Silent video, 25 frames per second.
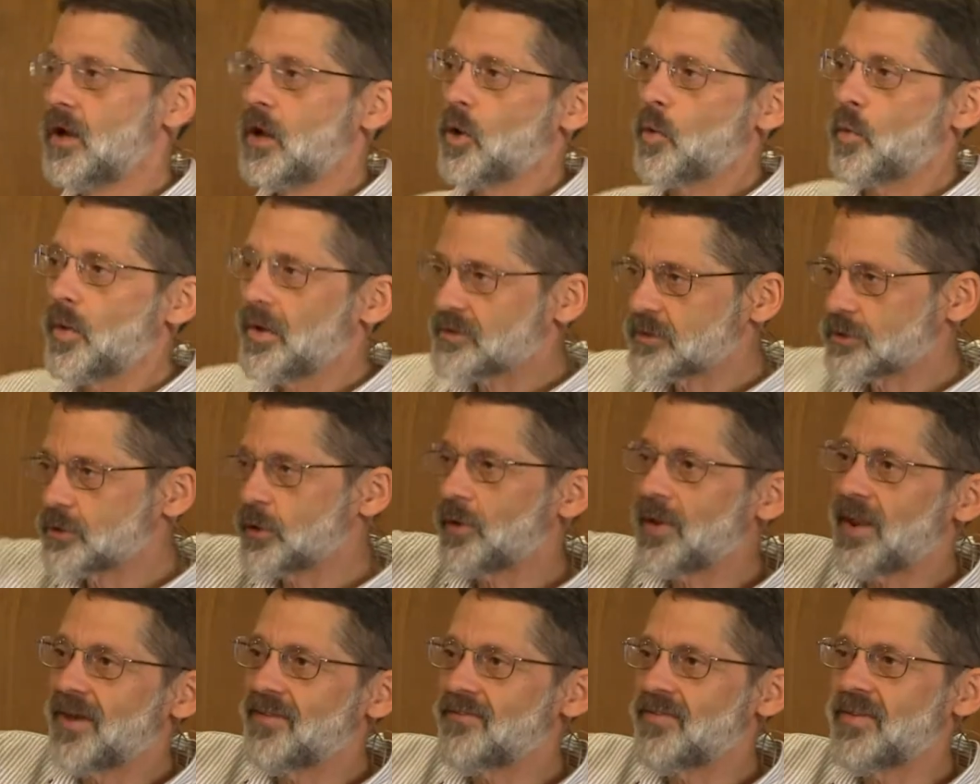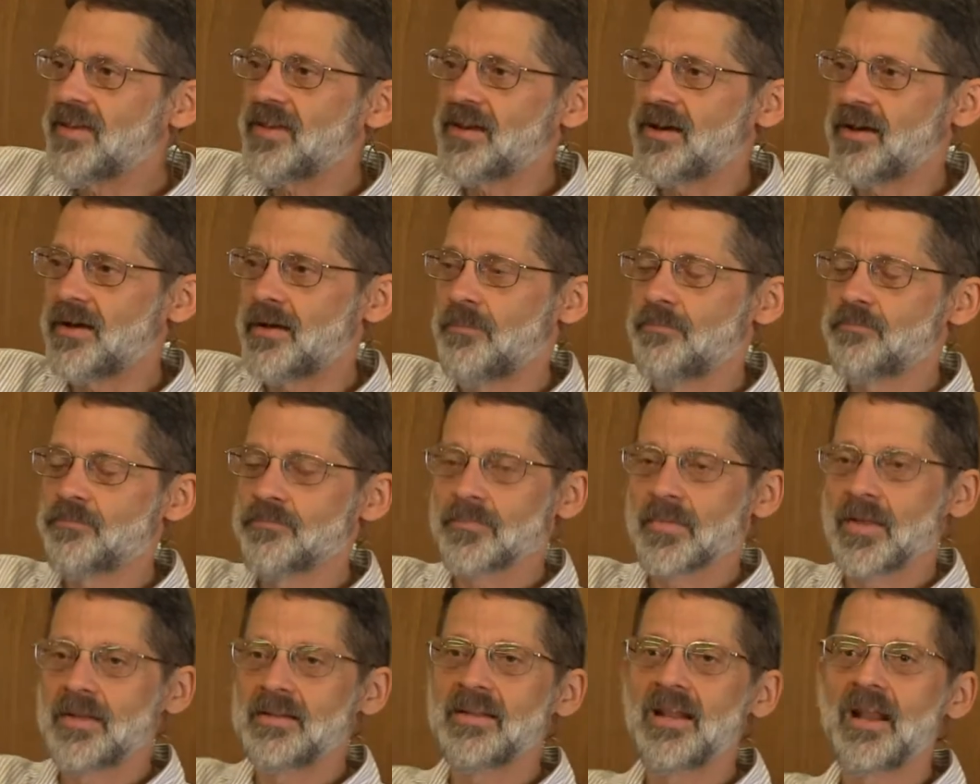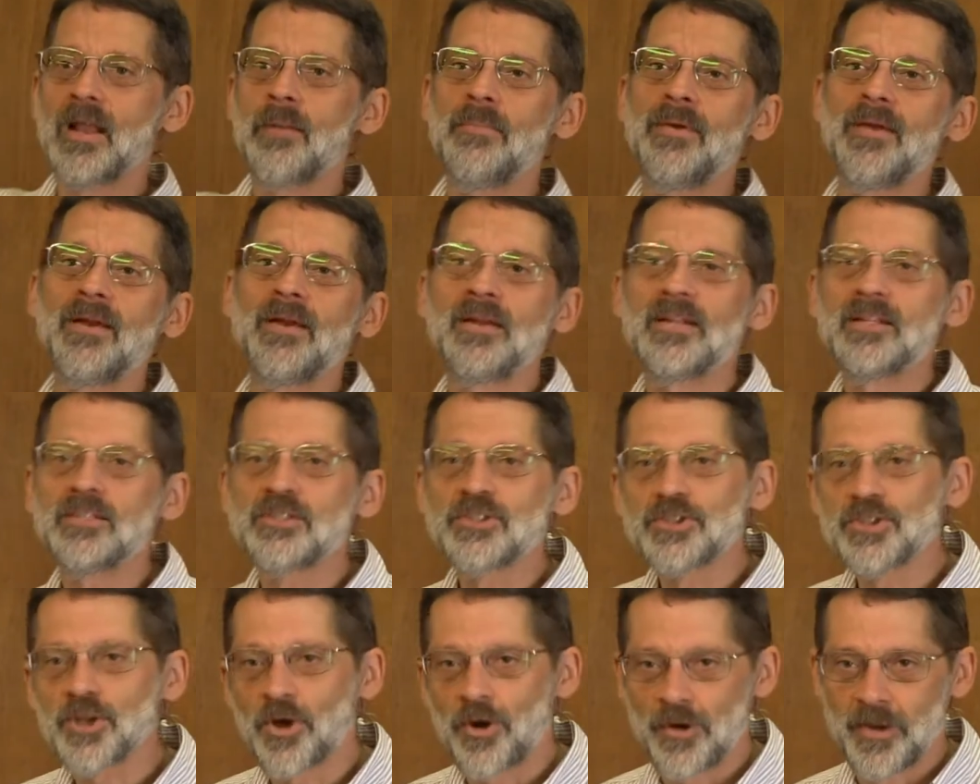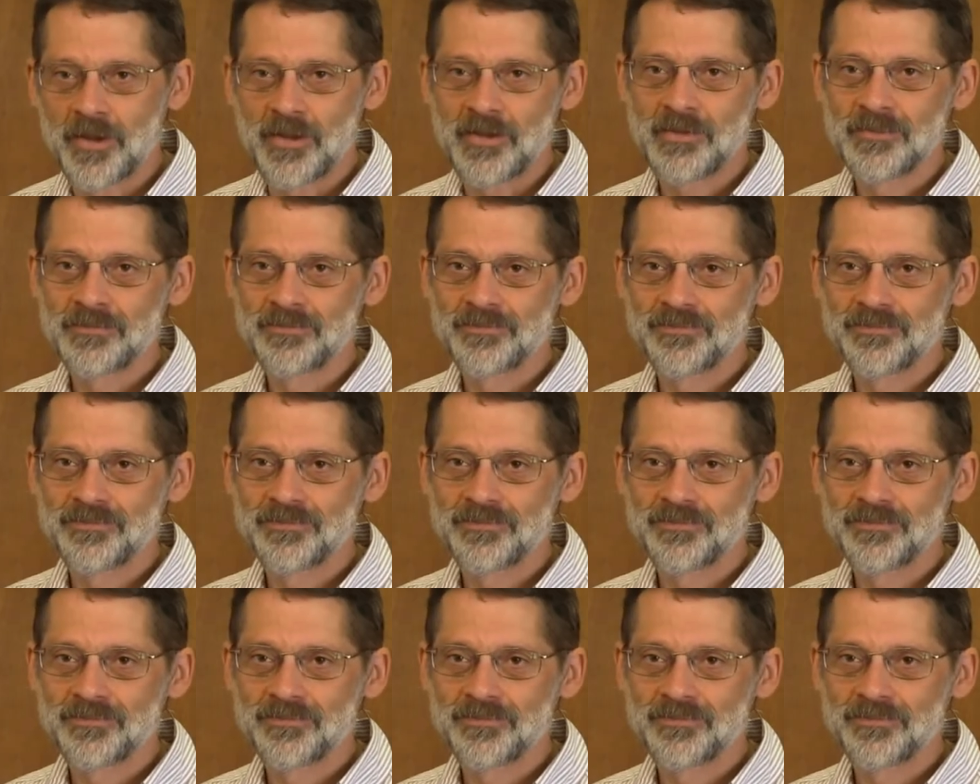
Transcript: Questa è la via della benedizione.